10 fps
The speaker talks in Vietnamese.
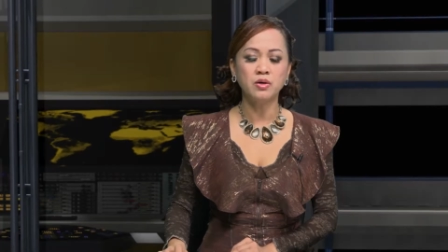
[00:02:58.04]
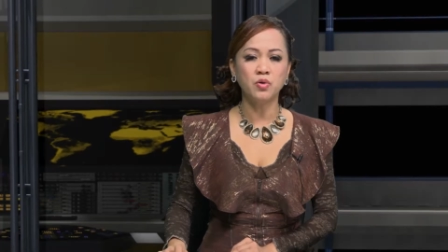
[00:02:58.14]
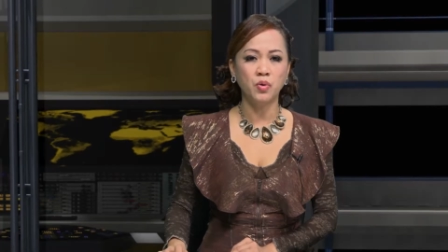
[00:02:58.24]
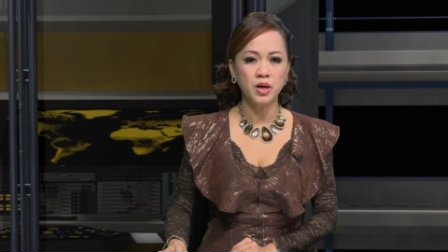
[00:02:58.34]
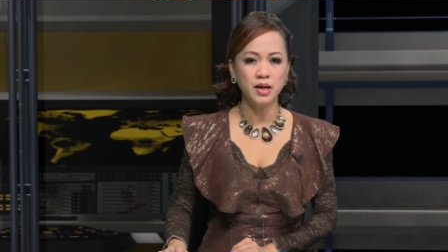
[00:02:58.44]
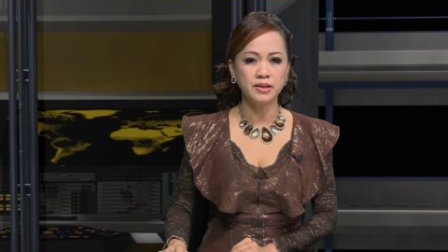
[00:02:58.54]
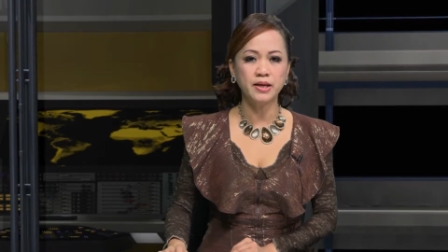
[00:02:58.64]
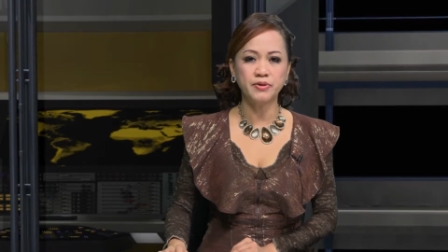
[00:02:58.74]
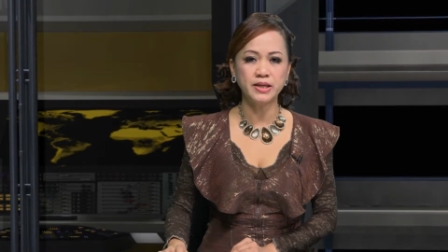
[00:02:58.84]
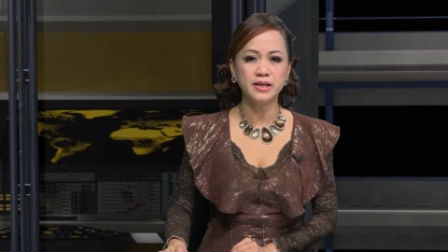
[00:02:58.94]
của
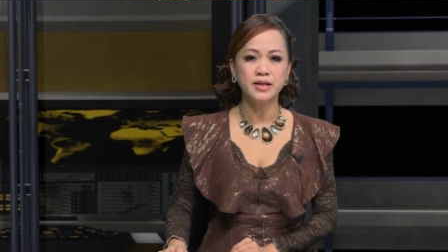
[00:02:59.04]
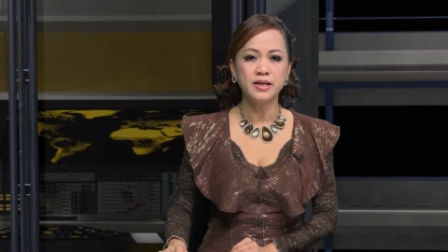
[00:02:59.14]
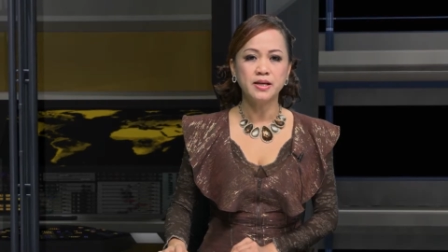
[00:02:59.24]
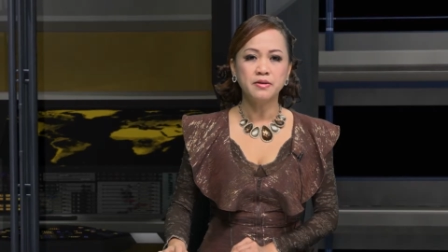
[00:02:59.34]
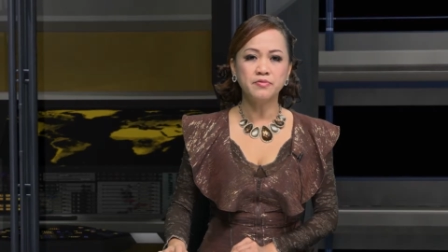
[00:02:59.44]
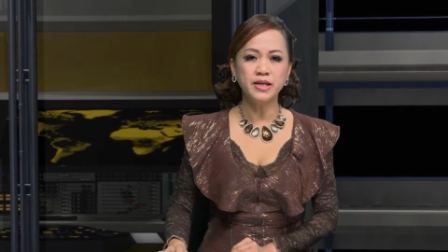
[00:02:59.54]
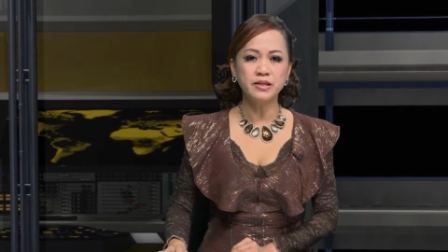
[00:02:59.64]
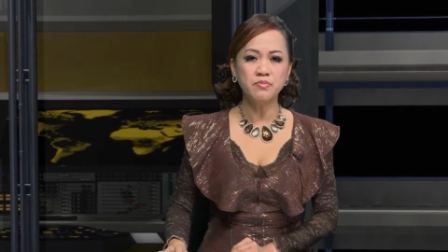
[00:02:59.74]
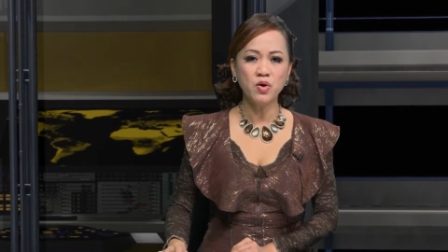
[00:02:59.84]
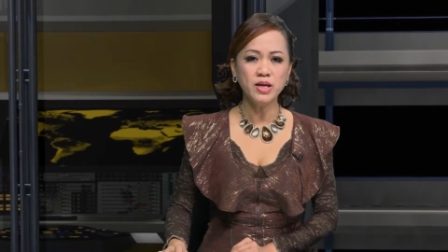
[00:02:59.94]
Hungary – vì
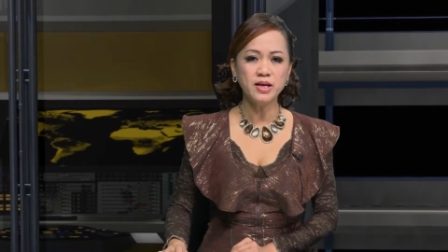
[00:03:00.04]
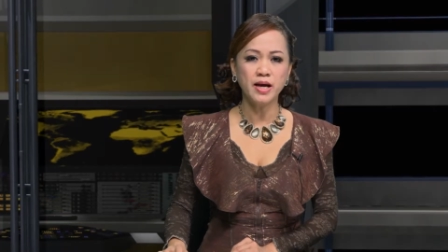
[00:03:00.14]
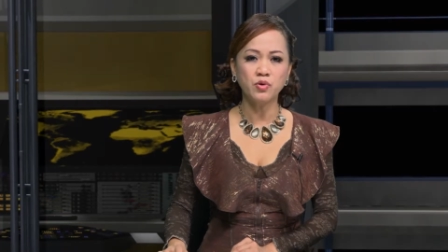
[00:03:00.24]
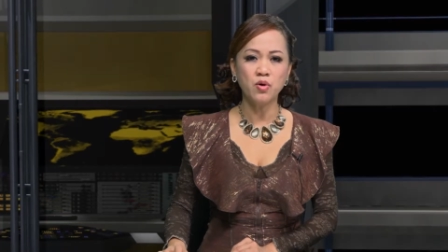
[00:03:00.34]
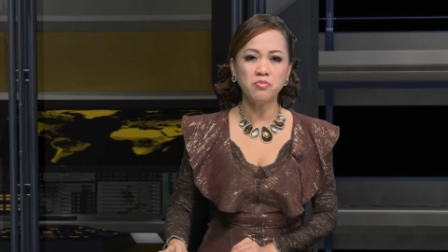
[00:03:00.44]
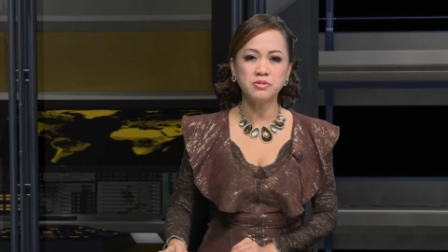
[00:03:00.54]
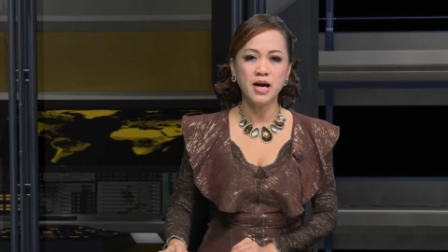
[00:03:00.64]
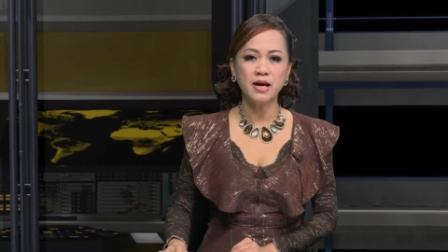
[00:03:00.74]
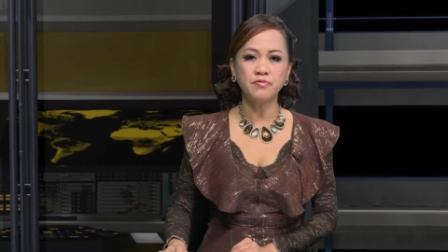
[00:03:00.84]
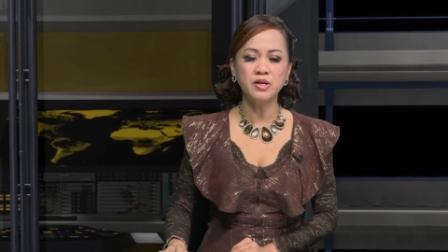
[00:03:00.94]
những mối liên hệ của ông
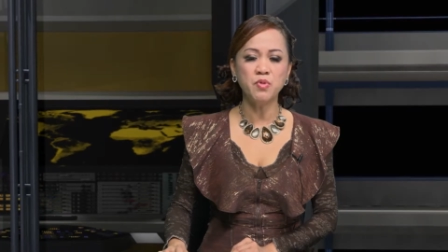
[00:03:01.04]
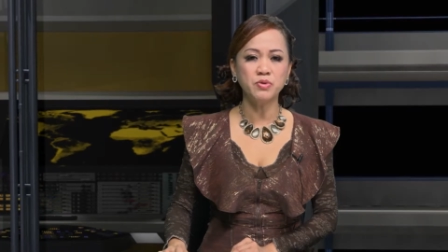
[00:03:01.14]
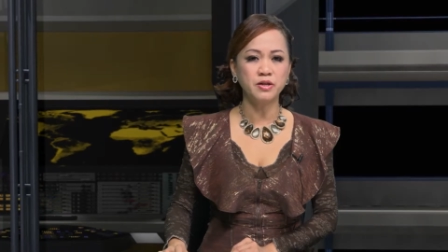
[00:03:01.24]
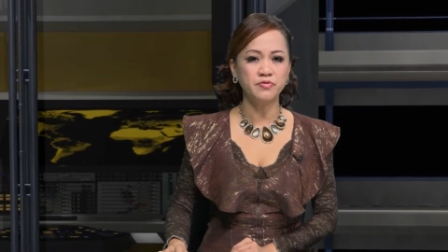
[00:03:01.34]
ta với một người